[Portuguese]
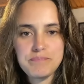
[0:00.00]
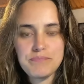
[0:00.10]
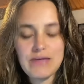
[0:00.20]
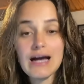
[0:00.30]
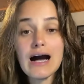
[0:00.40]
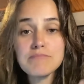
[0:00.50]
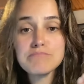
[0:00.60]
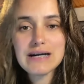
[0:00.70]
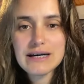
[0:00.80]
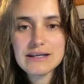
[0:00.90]
tá?
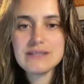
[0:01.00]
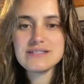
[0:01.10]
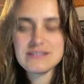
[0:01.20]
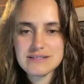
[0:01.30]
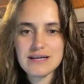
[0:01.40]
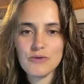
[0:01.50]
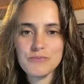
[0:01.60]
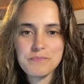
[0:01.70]
Amar é essencial.